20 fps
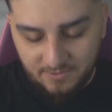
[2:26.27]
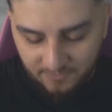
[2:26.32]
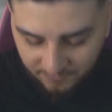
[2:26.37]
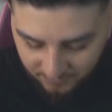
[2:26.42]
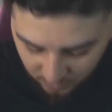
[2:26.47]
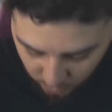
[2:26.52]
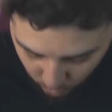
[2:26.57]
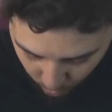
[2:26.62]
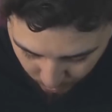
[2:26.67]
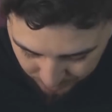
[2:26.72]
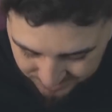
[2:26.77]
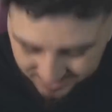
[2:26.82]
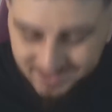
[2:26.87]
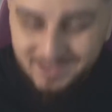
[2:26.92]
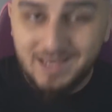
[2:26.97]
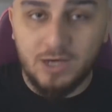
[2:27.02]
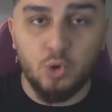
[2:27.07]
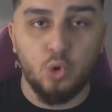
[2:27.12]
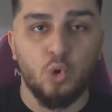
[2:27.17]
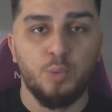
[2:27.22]
Von unten
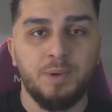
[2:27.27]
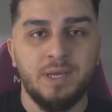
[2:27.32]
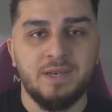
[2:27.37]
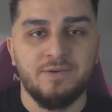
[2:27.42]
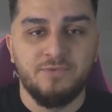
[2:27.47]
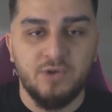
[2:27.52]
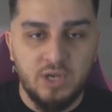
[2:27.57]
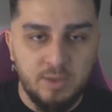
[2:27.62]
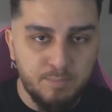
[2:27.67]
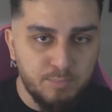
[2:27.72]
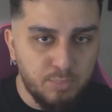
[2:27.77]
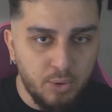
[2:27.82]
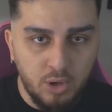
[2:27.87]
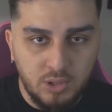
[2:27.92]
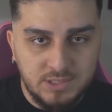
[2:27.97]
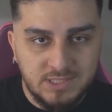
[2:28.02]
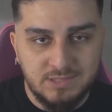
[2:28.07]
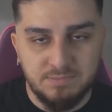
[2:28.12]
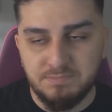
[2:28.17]
nach oben, von den Balls